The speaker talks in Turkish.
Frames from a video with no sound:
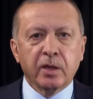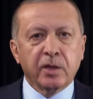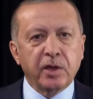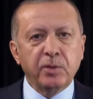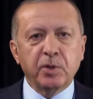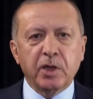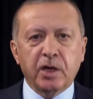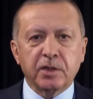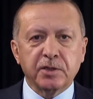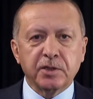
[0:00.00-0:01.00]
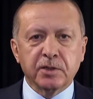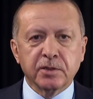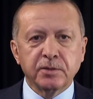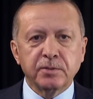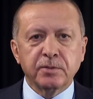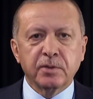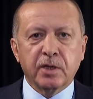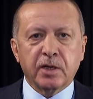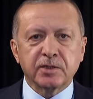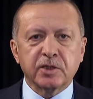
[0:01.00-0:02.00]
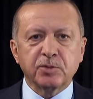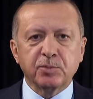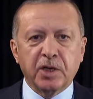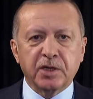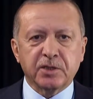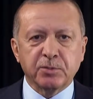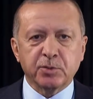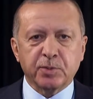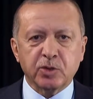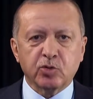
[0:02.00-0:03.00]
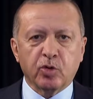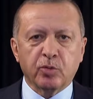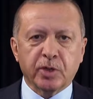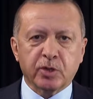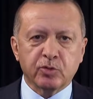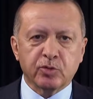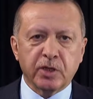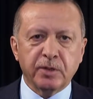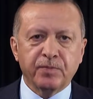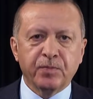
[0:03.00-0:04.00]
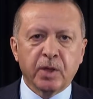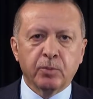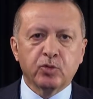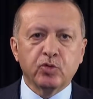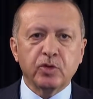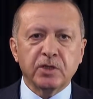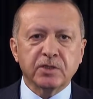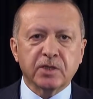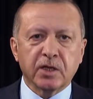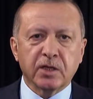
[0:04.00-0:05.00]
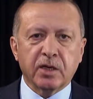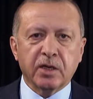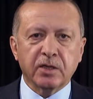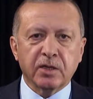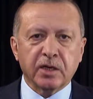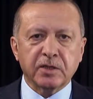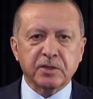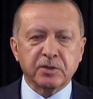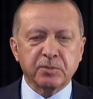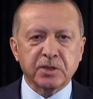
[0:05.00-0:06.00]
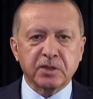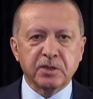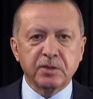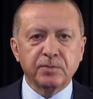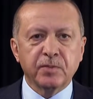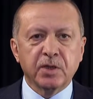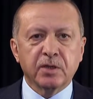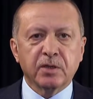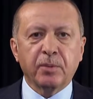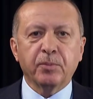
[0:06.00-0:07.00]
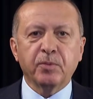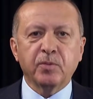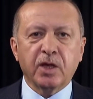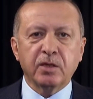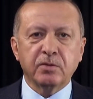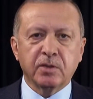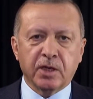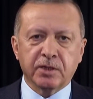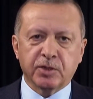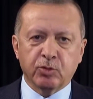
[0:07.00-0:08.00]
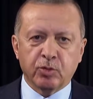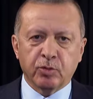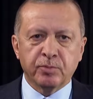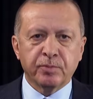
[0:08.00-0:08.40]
Yeni miladi yılın aziz milletimiz başta olmak üzere bütün insanlığa hayırlar getirmesini Rabbimden niyaz ediyorum.